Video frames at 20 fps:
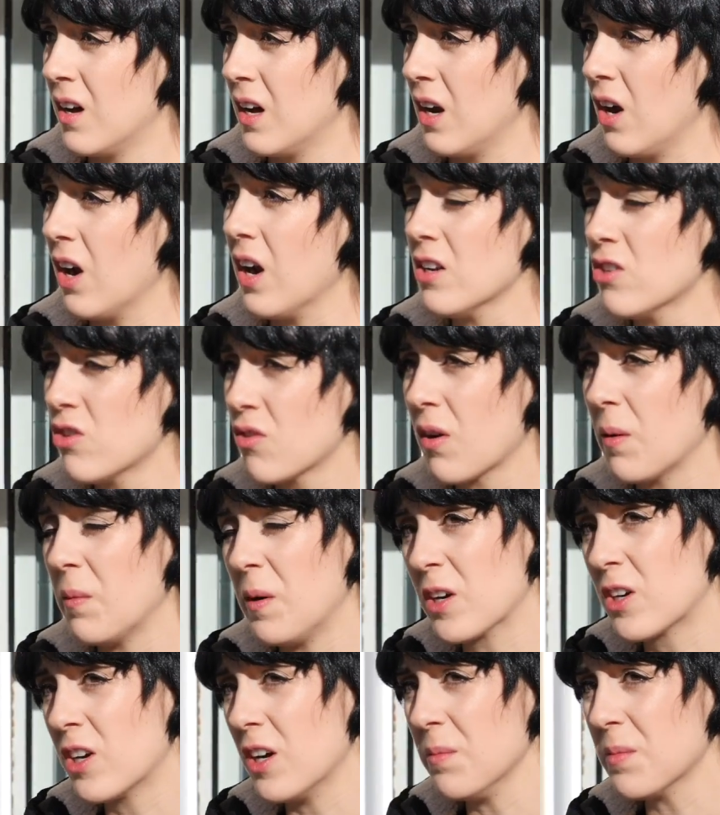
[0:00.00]
Alors là, je suis
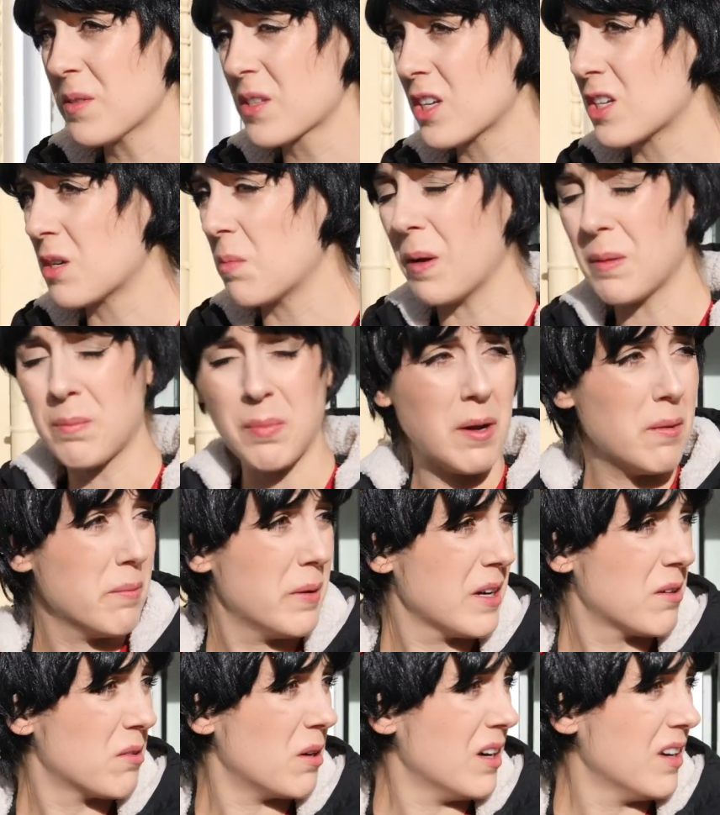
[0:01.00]
vraiment comme parce que j'ai pas de plan
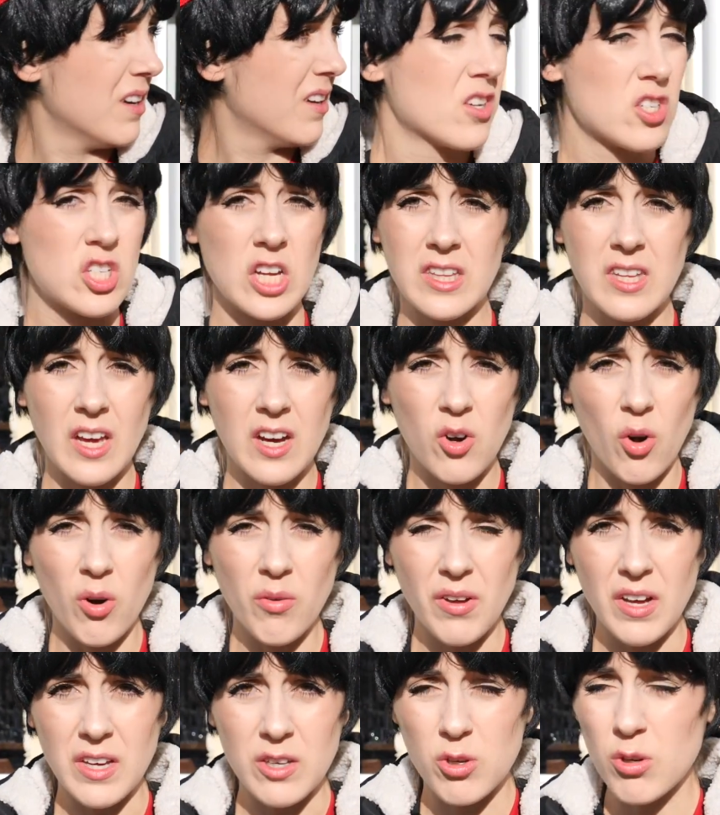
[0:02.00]
B quoi. J'étais
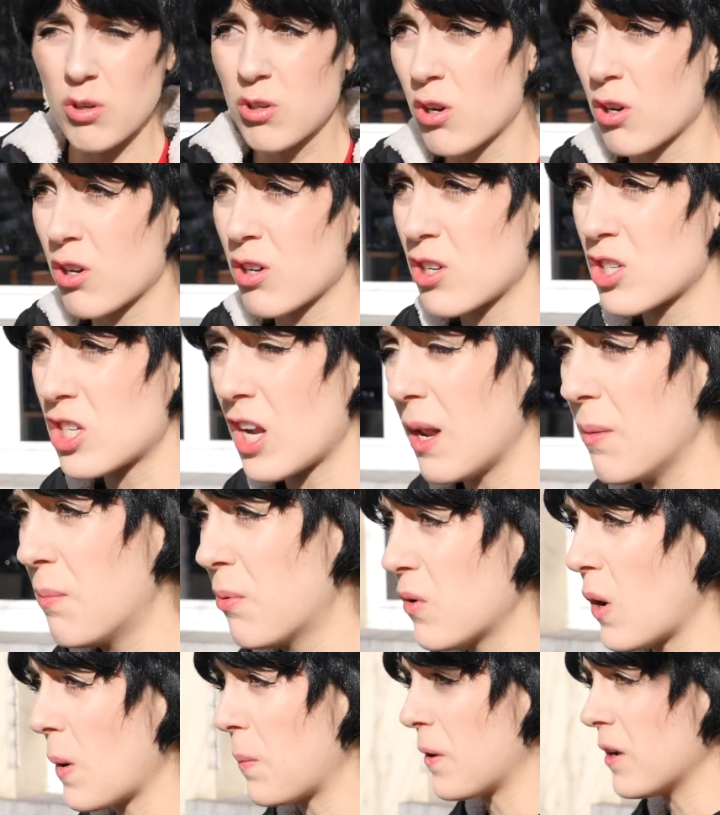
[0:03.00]
convaincue que j'allais
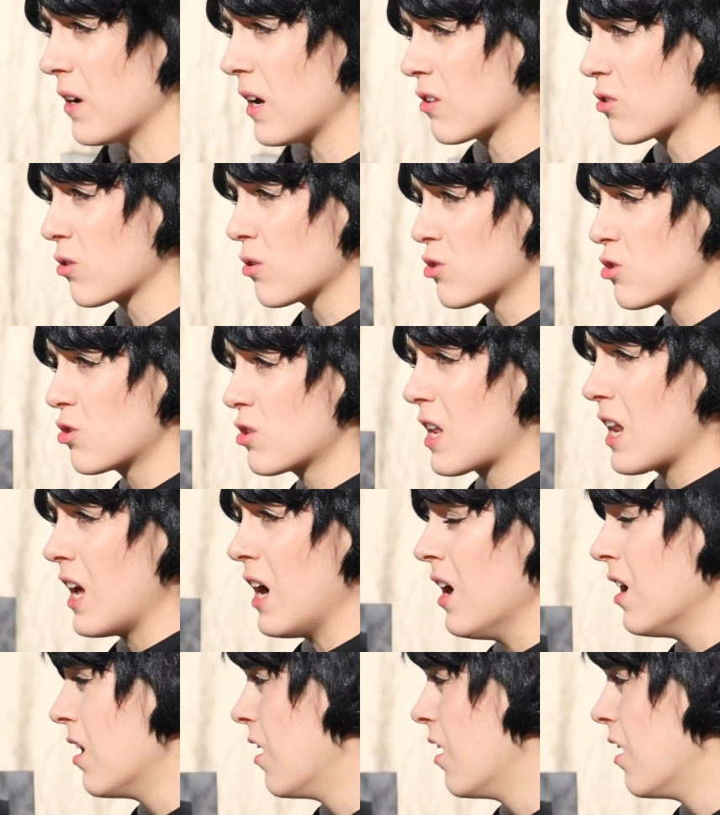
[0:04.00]
pouvoir prendre la truc juste là.